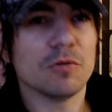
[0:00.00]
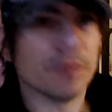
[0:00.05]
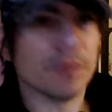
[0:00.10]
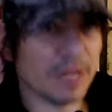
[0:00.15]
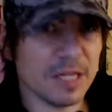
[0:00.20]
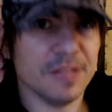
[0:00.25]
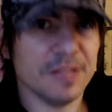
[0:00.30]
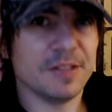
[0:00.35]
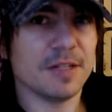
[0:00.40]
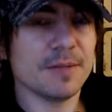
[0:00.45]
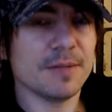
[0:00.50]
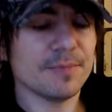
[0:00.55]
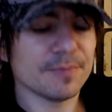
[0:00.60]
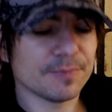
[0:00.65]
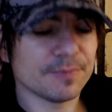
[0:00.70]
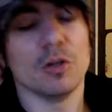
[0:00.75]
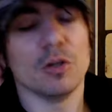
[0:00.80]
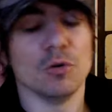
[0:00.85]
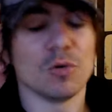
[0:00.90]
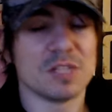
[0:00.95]
vous voyez l'idée
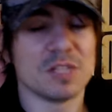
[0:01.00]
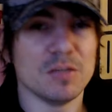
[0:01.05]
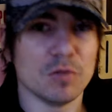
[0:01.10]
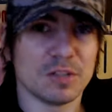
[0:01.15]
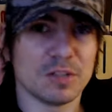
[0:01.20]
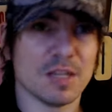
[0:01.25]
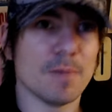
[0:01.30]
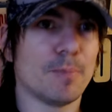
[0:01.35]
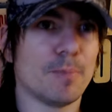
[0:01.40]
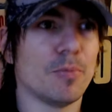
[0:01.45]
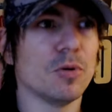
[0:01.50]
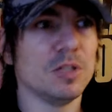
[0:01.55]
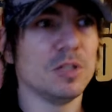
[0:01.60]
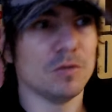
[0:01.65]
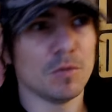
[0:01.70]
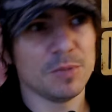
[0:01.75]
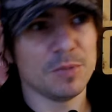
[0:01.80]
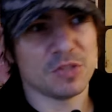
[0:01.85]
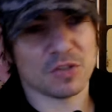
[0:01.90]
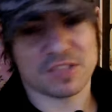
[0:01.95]
donc niveau tempo,
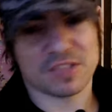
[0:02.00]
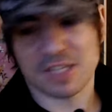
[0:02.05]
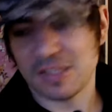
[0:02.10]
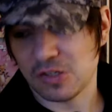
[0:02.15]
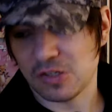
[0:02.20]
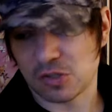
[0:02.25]
niveau mise en scène,